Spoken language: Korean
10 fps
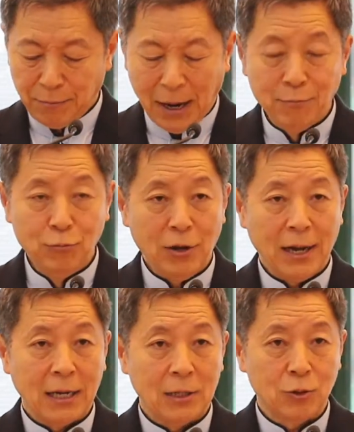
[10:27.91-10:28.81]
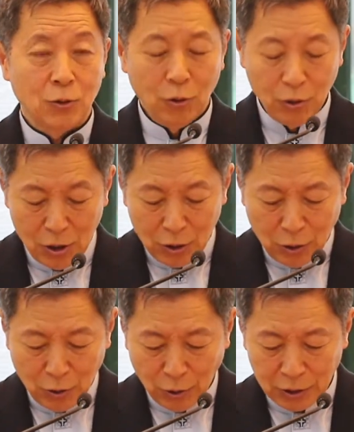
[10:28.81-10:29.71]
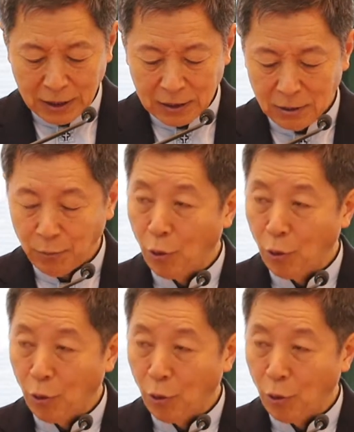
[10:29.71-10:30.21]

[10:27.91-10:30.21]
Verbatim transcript: 방문해 가지고 그곳에서